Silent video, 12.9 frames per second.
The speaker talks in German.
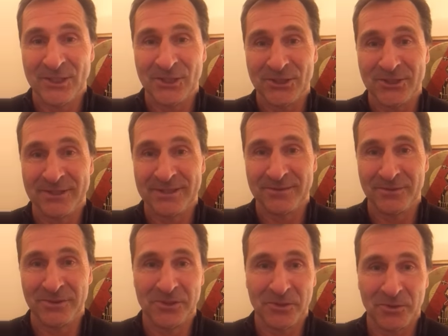Und das
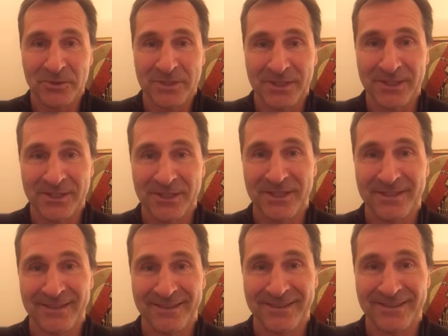finde ich großartig.
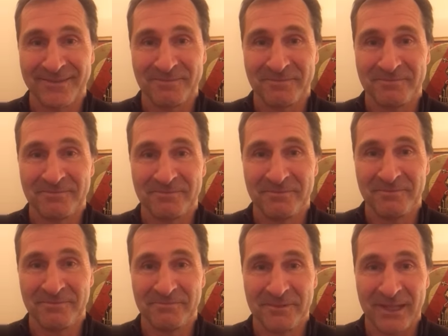Äh,
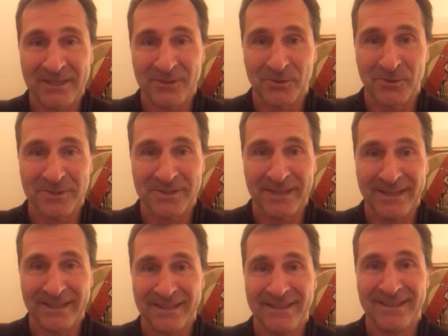ganz großen
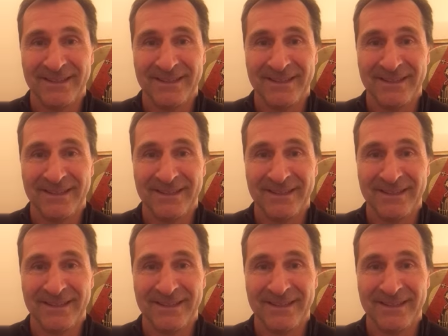Dank,